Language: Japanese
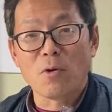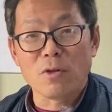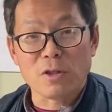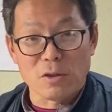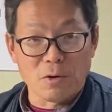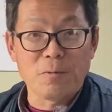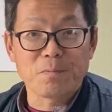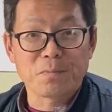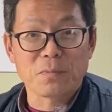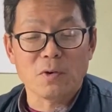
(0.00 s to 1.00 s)
美味しいのよ、う
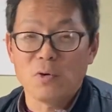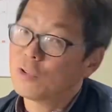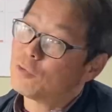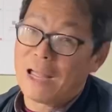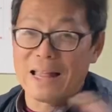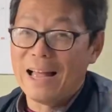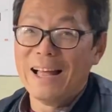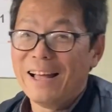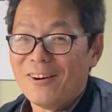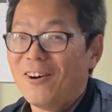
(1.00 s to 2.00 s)
ん、美味しくないな
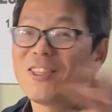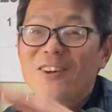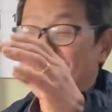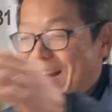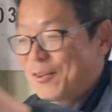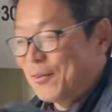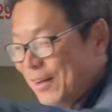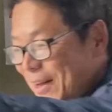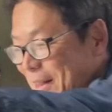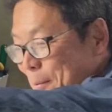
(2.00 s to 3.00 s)
美味しくないと
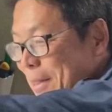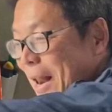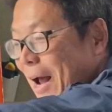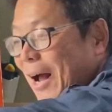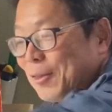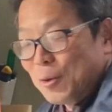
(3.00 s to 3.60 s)
食べたらあかんと